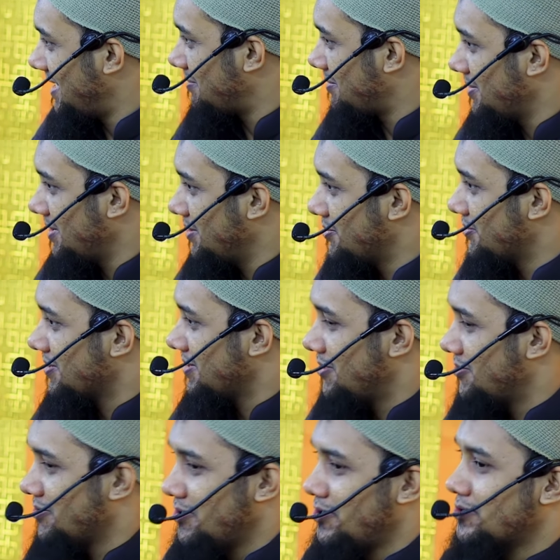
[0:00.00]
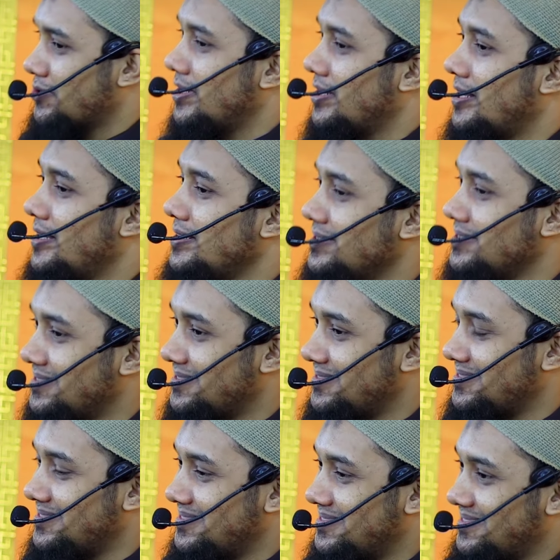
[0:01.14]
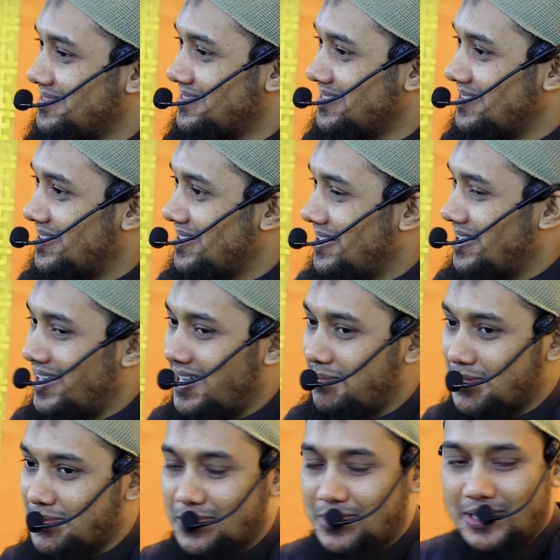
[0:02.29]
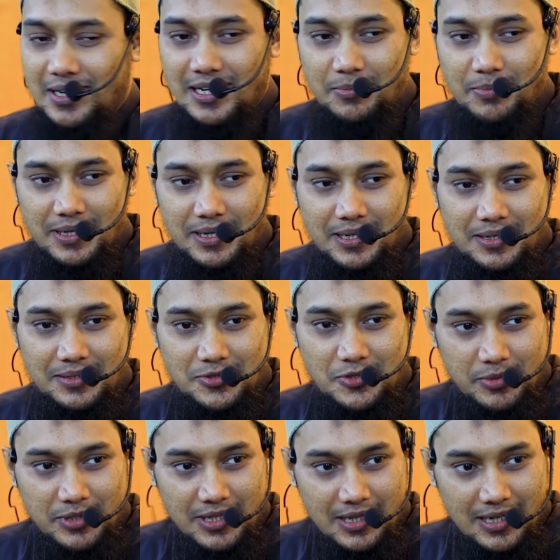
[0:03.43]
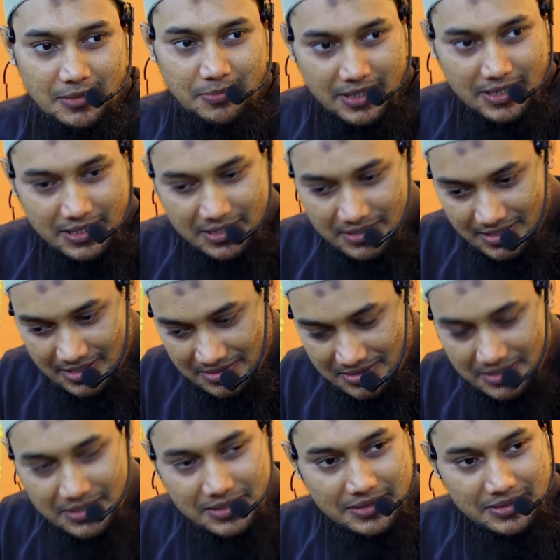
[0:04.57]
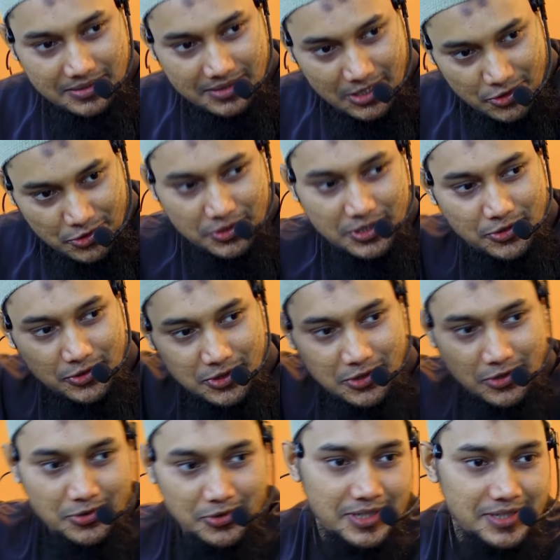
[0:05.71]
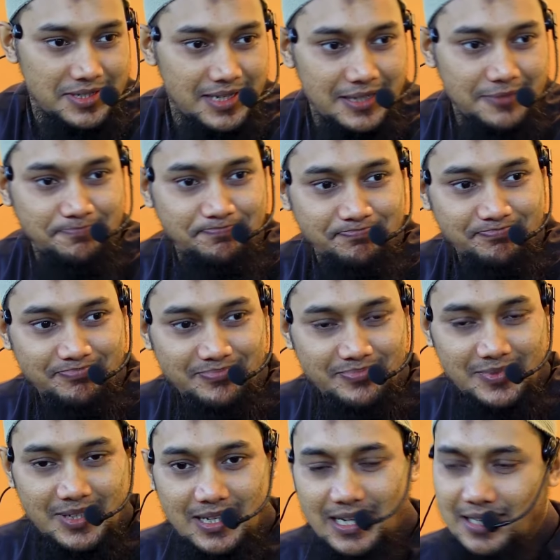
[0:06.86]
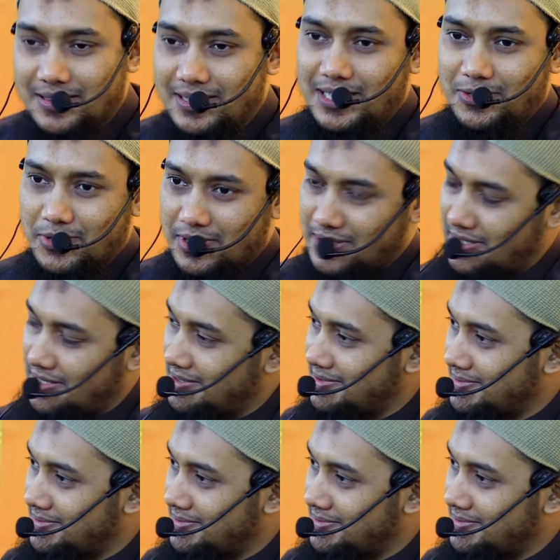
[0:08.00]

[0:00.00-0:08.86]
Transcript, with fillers: আমরা তো এই জন্য এই জন্য রক্ত দিই নাই আমরা তো আল্লাহ পাকের জমিন আল্লাহ পাকের দাসত্বের জন্য রক্ত দিয়েছিলাম গাদ্দারি করেন না